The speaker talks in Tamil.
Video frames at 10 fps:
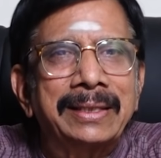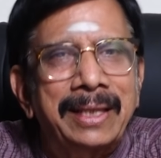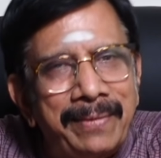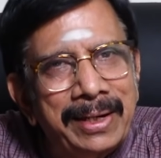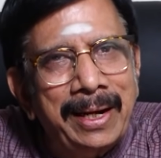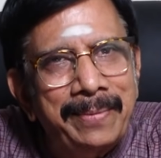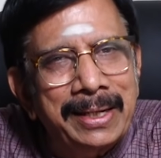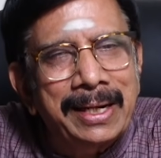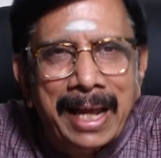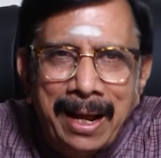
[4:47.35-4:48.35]
தவறா
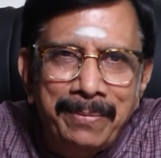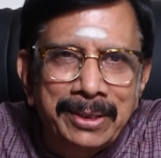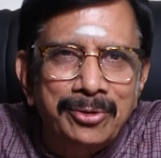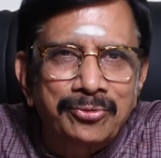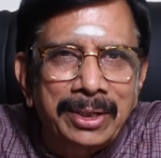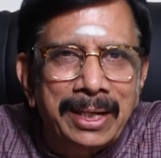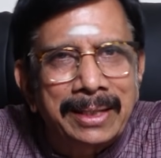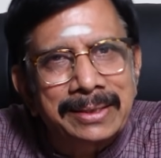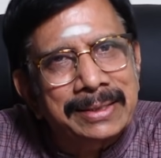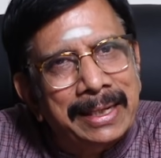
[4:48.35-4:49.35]
அப்படின்னு நான் பதில் சொன்னால்
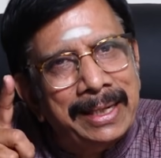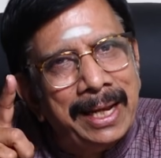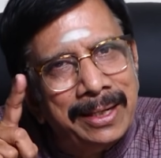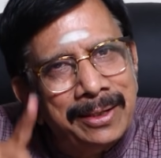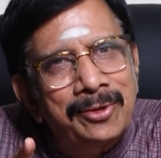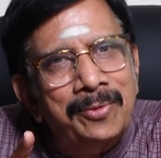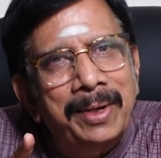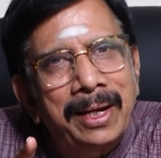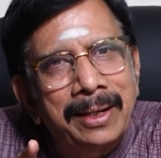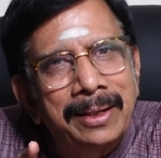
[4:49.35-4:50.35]
அது சரியாக இருக்குமா